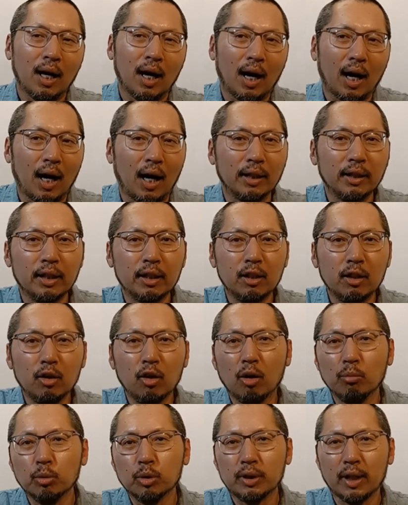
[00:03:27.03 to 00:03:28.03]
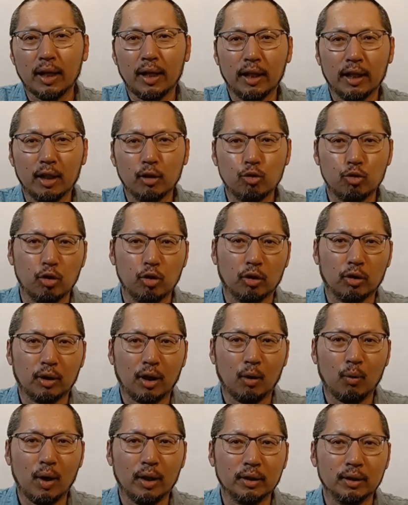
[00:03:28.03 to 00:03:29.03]
아내를 너무 사랑해
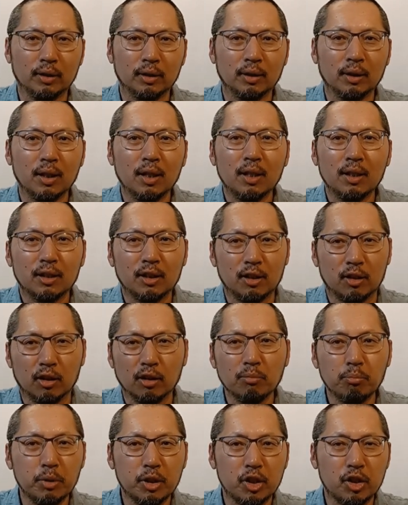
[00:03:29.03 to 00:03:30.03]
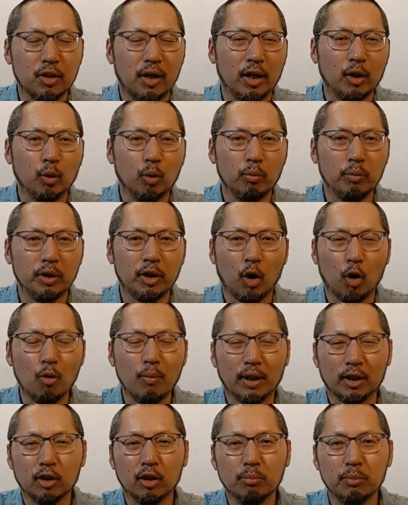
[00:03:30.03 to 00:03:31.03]
죽였다고 하는 그런 미치광이 놈이 되고
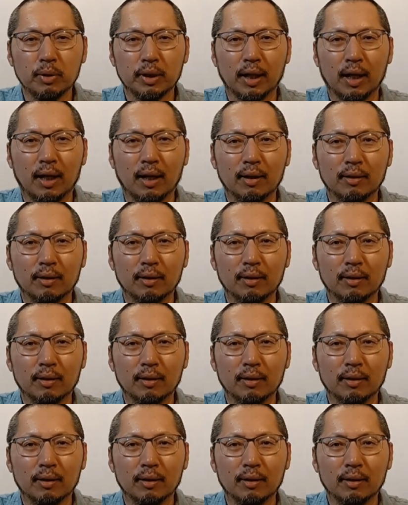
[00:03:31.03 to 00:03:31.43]
마는 겁니다.